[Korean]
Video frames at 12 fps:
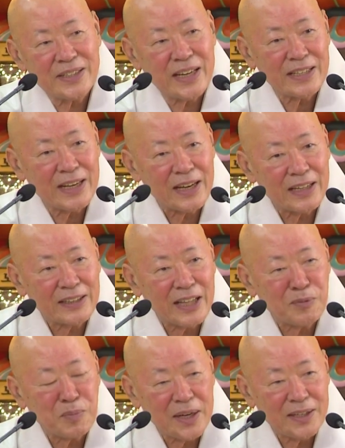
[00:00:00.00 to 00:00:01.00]

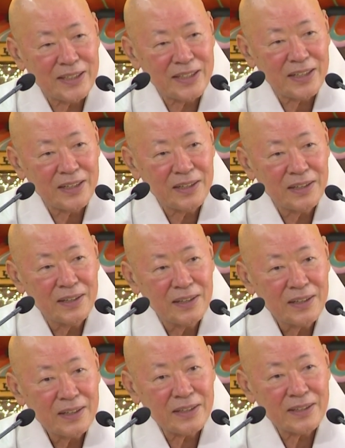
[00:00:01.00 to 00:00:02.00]
찾아갔단 말이지.
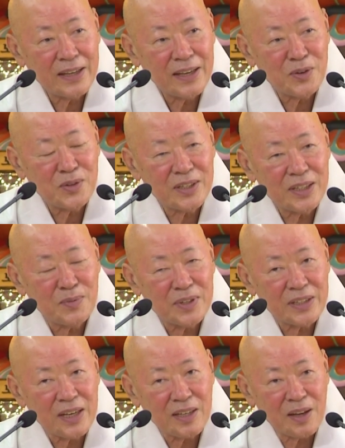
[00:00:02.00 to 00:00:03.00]
그래서 해운 스님을
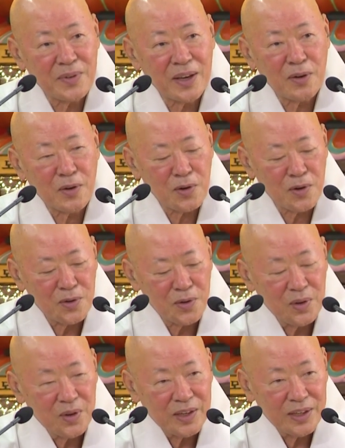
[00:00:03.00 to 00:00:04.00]
찾아뵙고
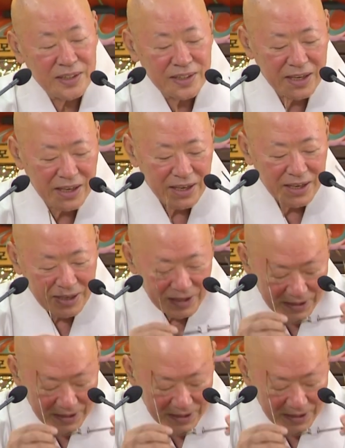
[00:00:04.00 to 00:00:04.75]
이제